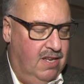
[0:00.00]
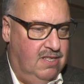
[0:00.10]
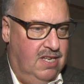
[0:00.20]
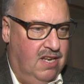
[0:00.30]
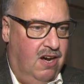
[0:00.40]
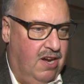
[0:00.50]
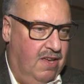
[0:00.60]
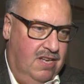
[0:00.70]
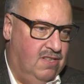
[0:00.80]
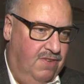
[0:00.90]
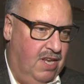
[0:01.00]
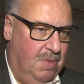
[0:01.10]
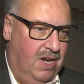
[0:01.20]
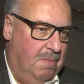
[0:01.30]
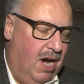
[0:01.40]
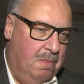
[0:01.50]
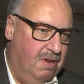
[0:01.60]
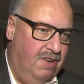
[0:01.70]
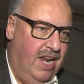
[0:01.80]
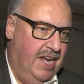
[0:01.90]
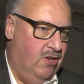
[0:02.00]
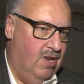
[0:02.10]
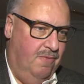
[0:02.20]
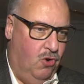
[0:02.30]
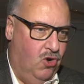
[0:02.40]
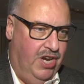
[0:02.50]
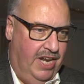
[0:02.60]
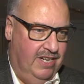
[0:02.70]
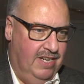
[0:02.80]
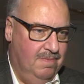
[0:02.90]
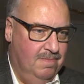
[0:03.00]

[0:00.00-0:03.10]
diese Tage, das wird man am Abend vielleicht oder am Wochenende.